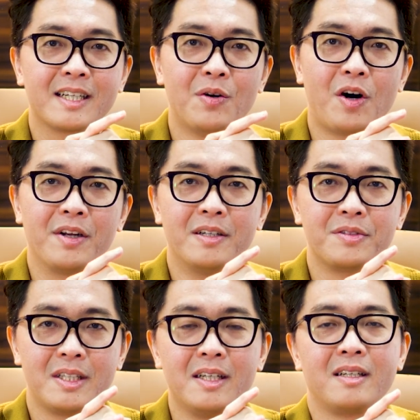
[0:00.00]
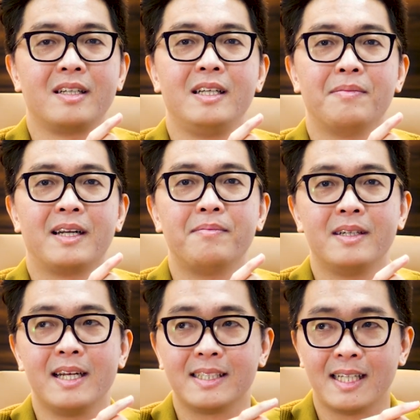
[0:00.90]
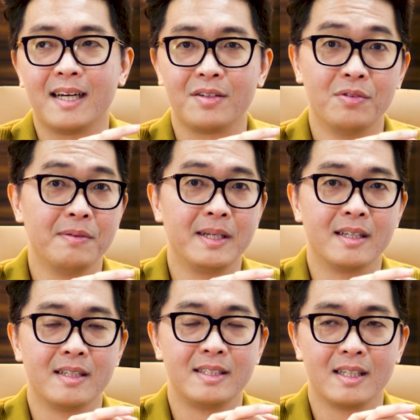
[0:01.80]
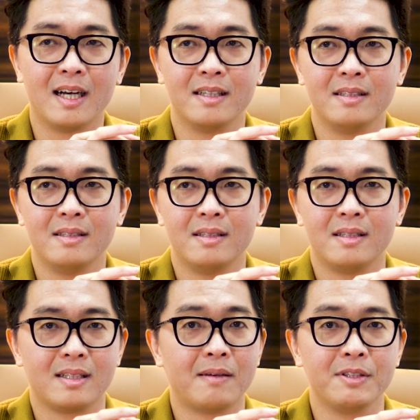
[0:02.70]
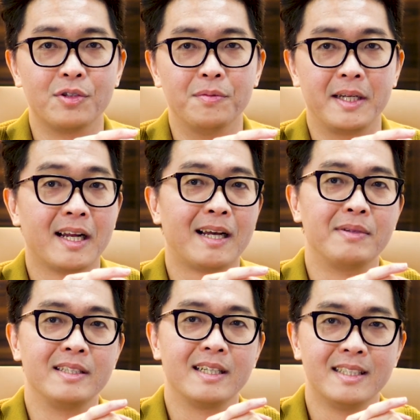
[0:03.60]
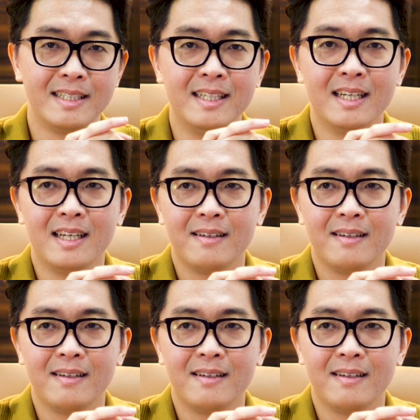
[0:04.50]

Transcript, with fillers: cái câu hỏi đầu tiên khi mà năm mới đặt ra đối với mình đấy chính là Năm vừa rồi mình đã làm được những cái gì